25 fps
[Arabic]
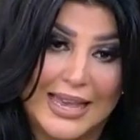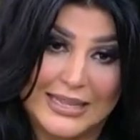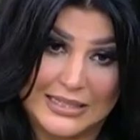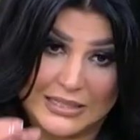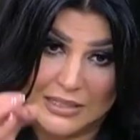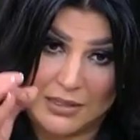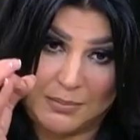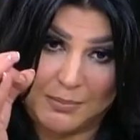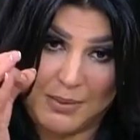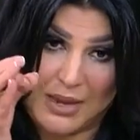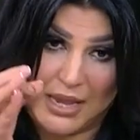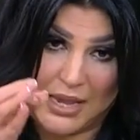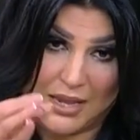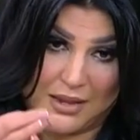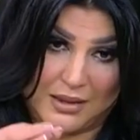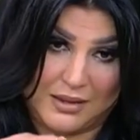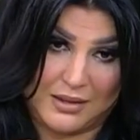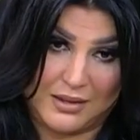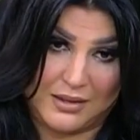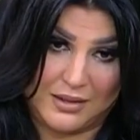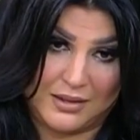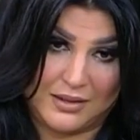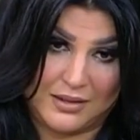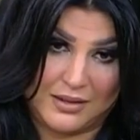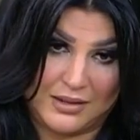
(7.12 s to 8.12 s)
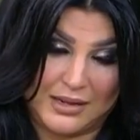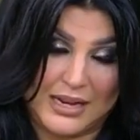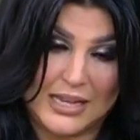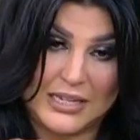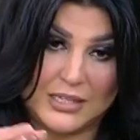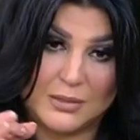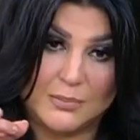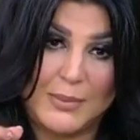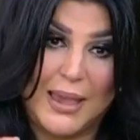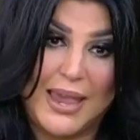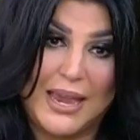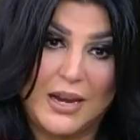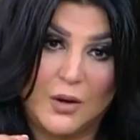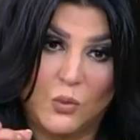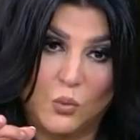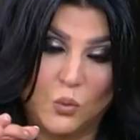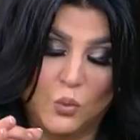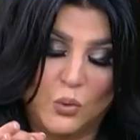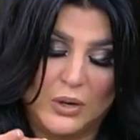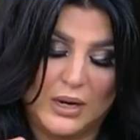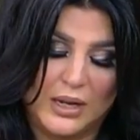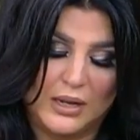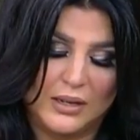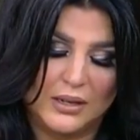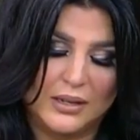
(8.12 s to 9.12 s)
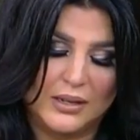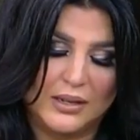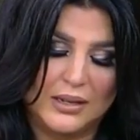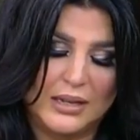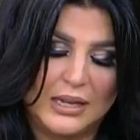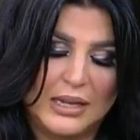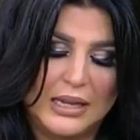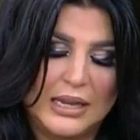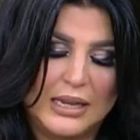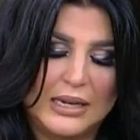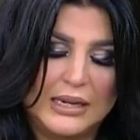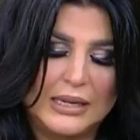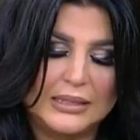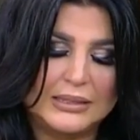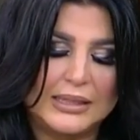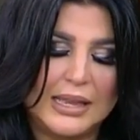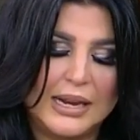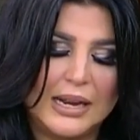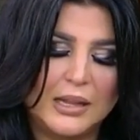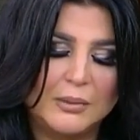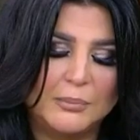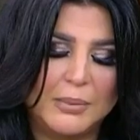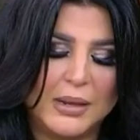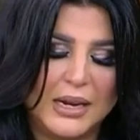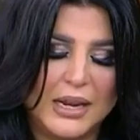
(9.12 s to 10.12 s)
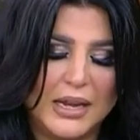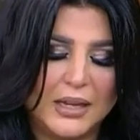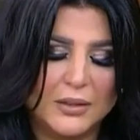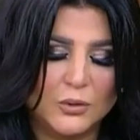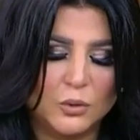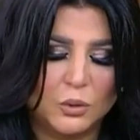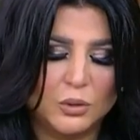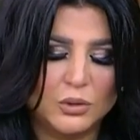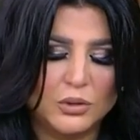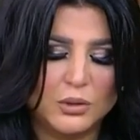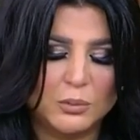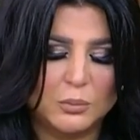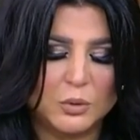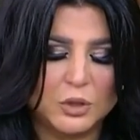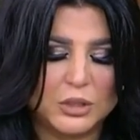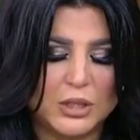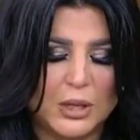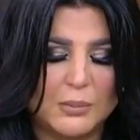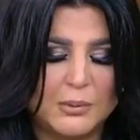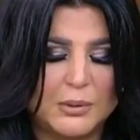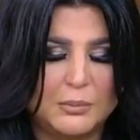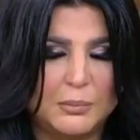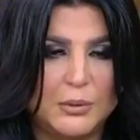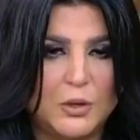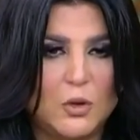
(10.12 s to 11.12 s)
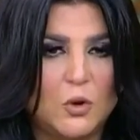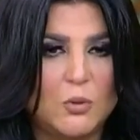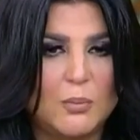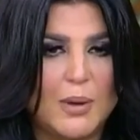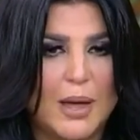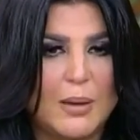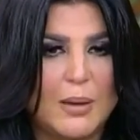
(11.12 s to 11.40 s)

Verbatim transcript: اسماء الاسماء الاولى لثلاث بنات كنت مرتبط بيهم